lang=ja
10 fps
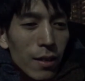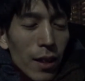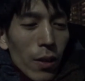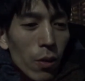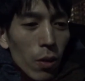
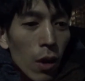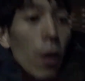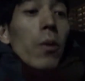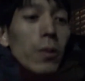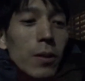手を
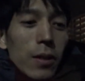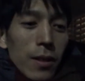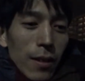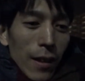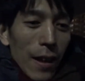ふっつっ
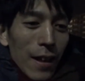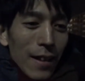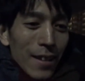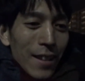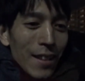て
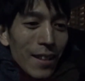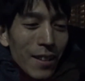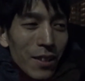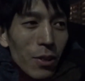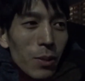
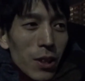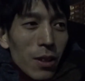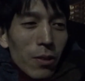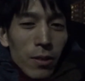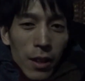止めちゃっ
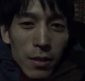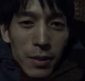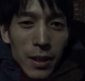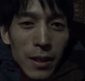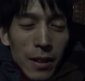たことがある
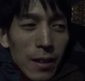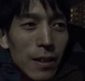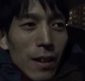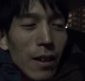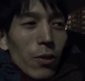みたいな
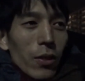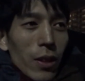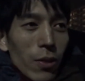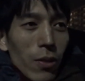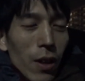なんか
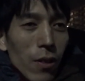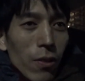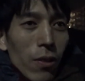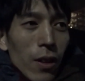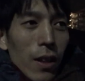女の子が
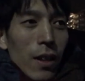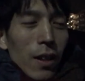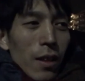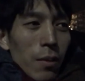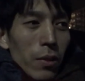こ
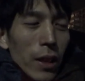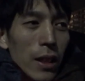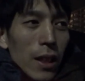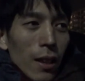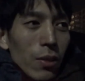うもう
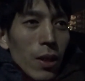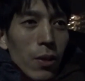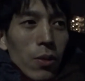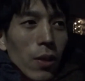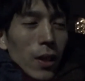何かと手
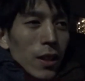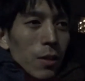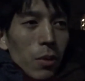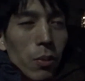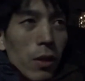を動かし
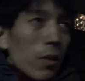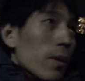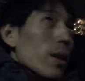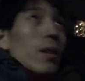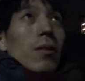てもう目の
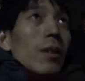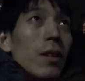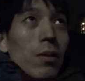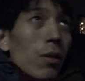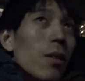前でこうやっ
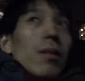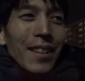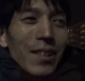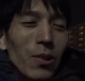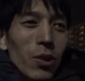てわ
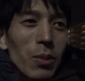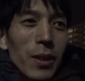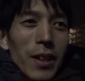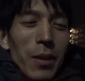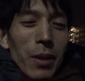わ言
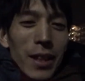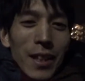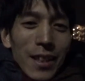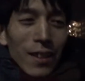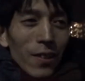葉で言えばいいんで
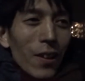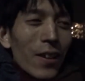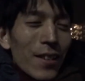すけど